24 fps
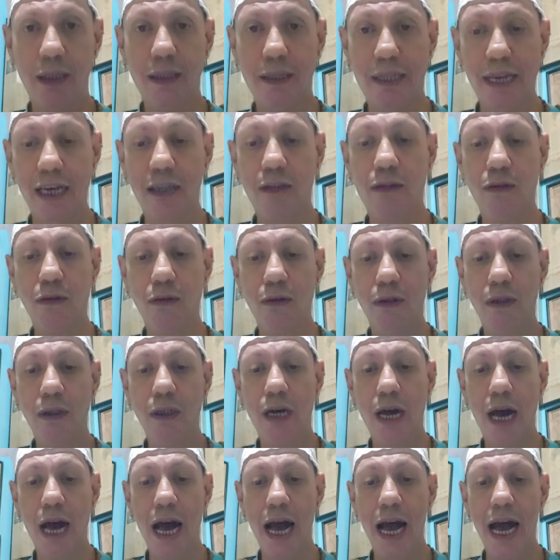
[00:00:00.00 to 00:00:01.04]
dentro
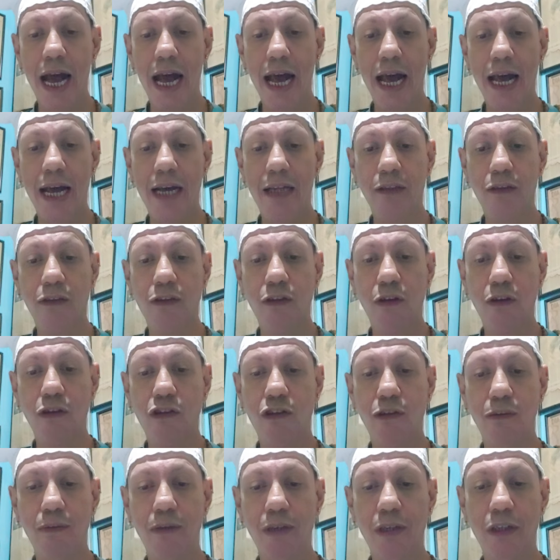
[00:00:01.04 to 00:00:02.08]
é, do seu
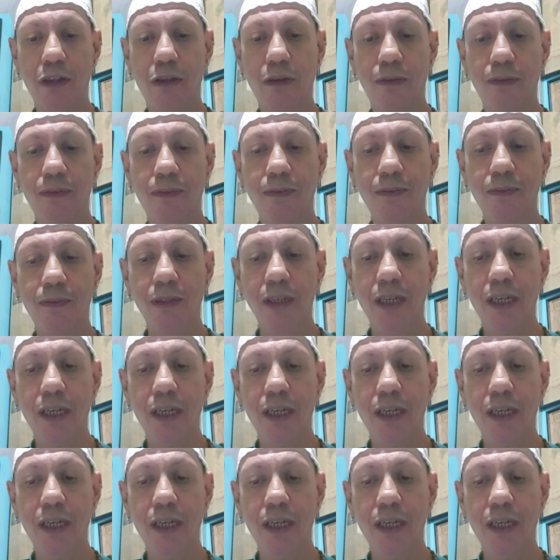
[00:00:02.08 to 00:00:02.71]
otimismo.